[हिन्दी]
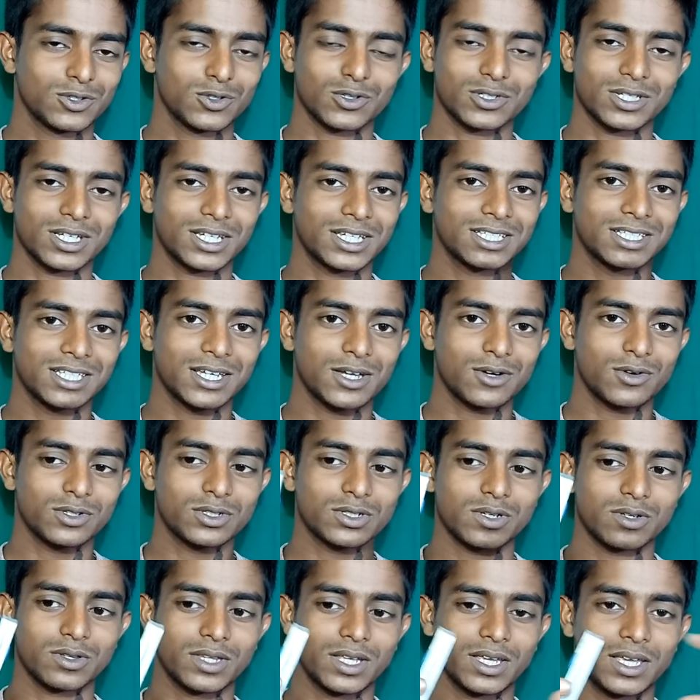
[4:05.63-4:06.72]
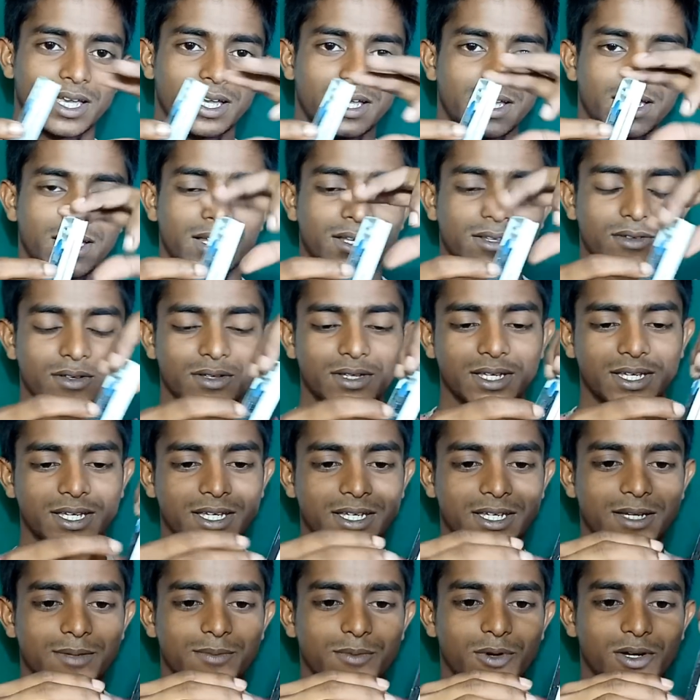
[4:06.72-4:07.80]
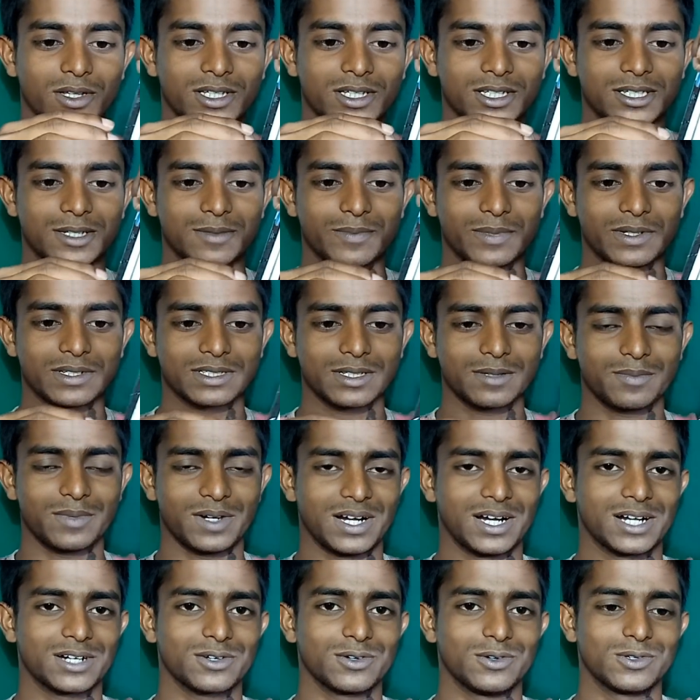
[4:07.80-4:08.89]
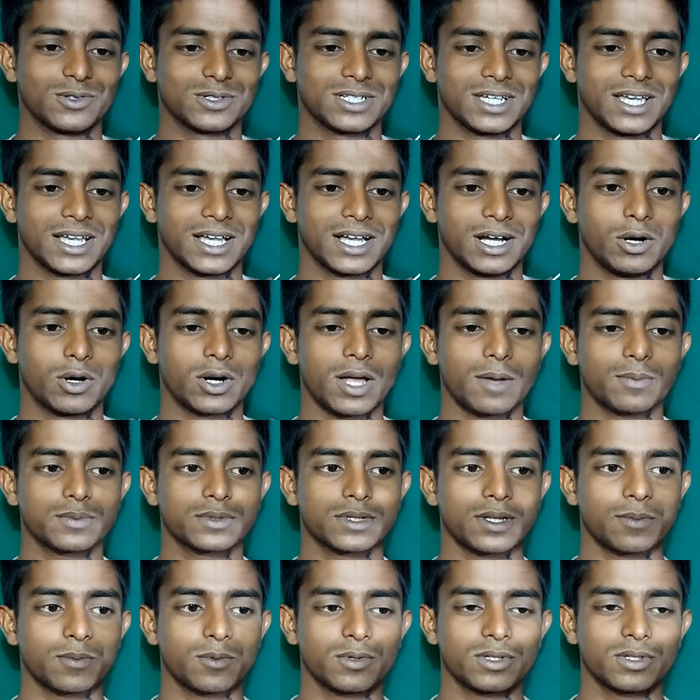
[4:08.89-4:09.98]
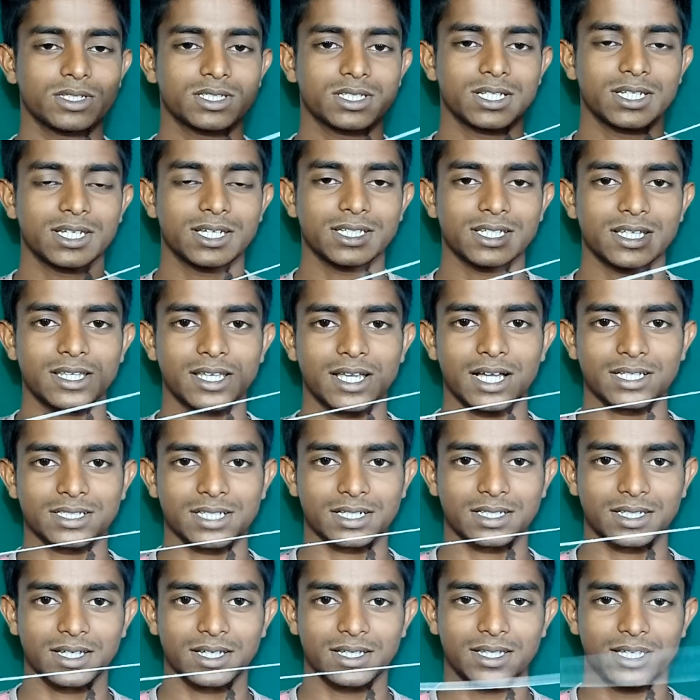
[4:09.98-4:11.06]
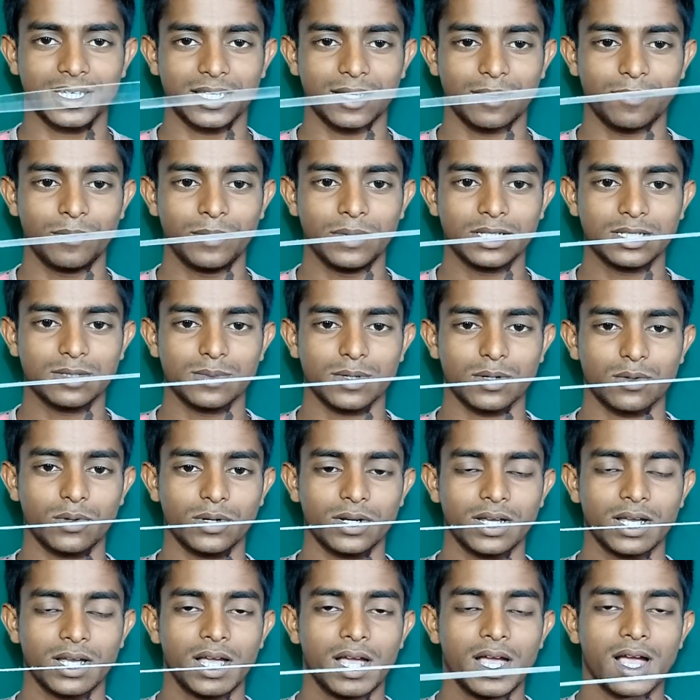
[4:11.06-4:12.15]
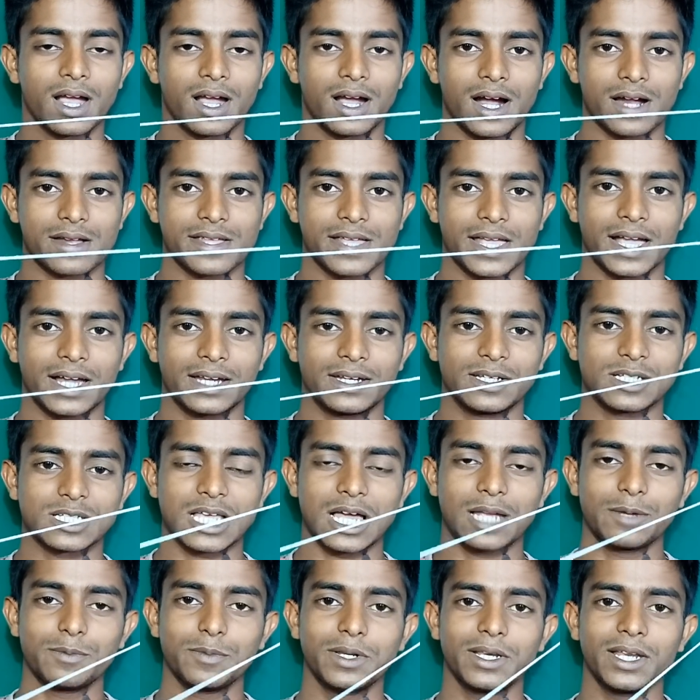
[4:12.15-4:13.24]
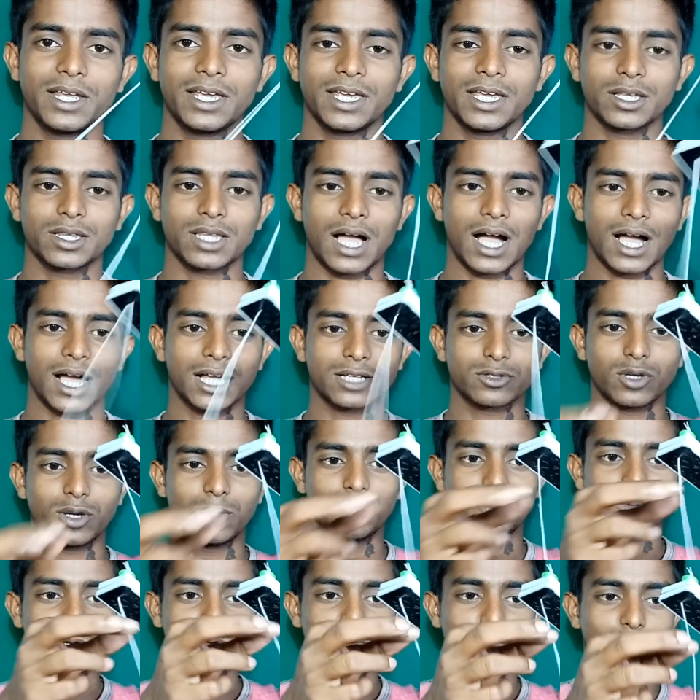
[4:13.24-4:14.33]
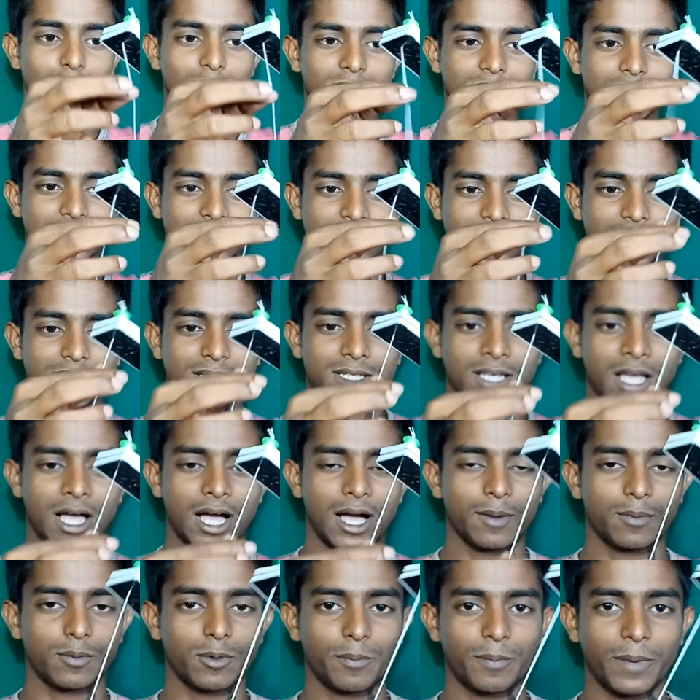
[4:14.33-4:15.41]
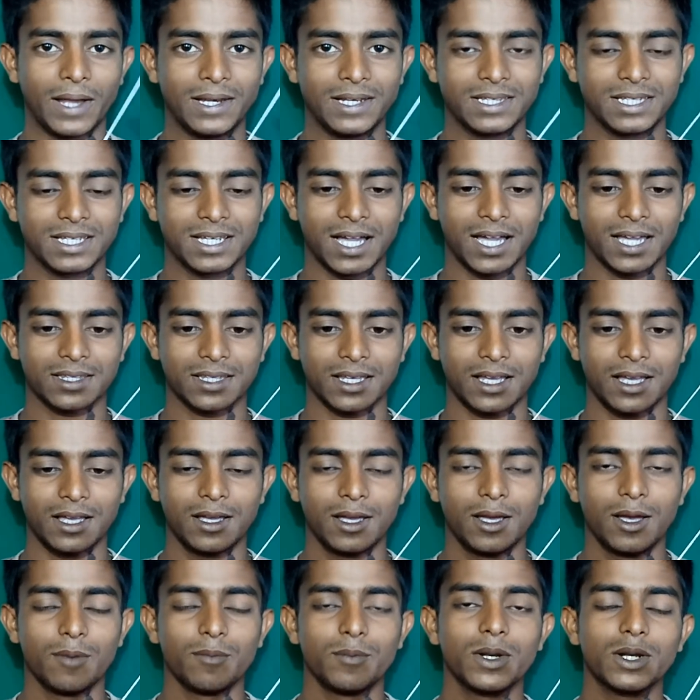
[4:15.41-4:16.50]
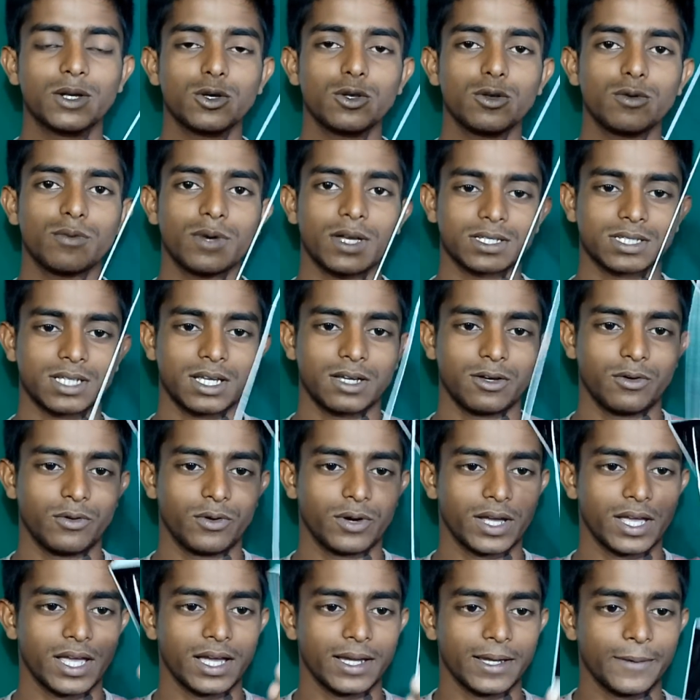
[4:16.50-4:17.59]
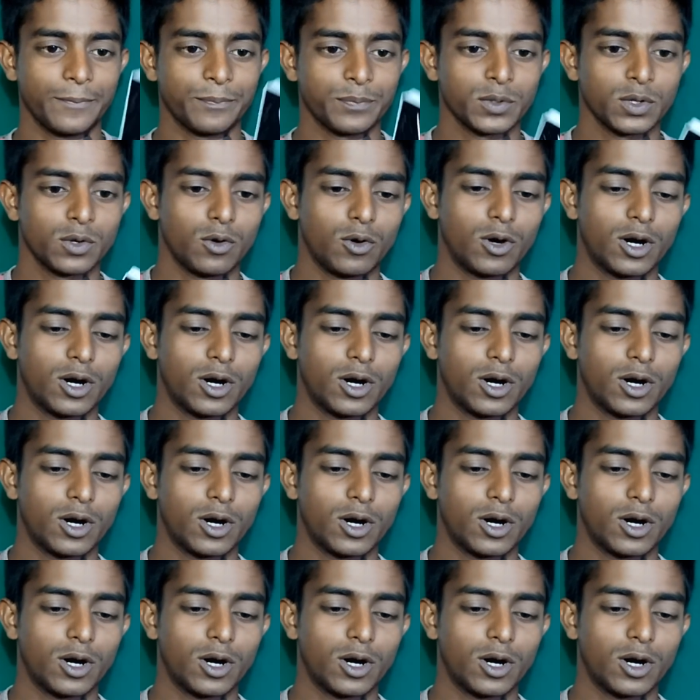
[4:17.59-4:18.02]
जोर से खींचने की कोई ज़रूरत नहीं है तो देखिए ये बहुत ही सिंपल से बाहर हो जाएगा और आप सबको इस तरीके से दिखा सकते हैं देखिए बीच में कोई काटने का निशान भी नहीं है धागा जो है बिल्कुल जैसे कि आपको पहले दिखाया था बिल्कुल वैसा ही हो गया है